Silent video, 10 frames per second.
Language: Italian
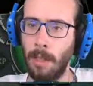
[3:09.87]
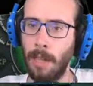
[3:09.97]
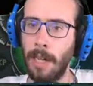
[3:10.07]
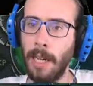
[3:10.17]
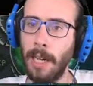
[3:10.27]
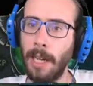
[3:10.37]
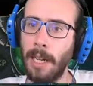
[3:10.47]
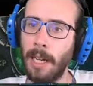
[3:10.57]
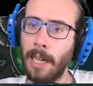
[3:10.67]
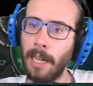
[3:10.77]

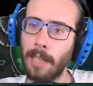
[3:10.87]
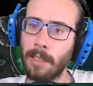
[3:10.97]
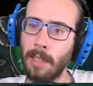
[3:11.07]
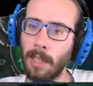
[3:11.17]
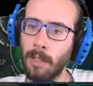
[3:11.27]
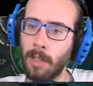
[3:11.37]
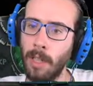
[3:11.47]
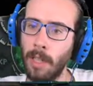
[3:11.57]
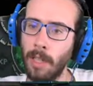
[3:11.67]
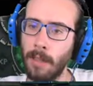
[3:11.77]
Ah, sti
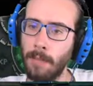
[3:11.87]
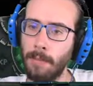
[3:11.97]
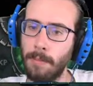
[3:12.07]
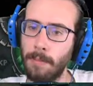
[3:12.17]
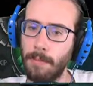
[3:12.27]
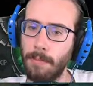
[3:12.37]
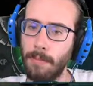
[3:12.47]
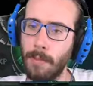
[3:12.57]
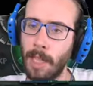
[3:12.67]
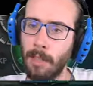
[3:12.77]
arcieri.
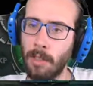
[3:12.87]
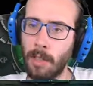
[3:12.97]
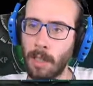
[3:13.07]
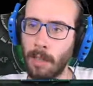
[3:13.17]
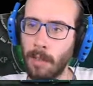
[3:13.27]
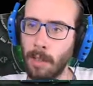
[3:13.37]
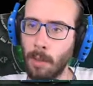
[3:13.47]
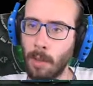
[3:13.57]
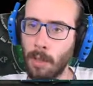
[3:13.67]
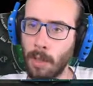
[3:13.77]
Là si sta attivando
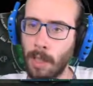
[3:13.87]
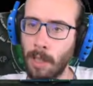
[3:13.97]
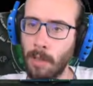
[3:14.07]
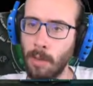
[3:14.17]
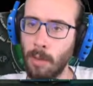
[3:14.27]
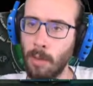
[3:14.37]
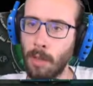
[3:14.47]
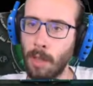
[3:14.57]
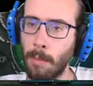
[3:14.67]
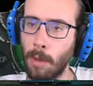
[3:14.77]
qualcosa che di sicuro
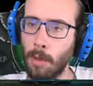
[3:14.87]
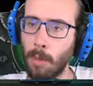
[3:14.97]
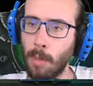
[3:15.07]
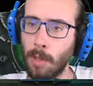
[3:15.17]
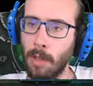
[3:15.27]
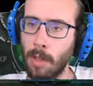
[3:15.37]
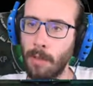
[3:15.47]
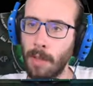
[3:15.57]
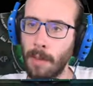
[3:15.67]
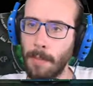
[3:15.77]
non è molto
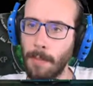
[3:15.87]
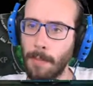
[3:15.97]
piacevole.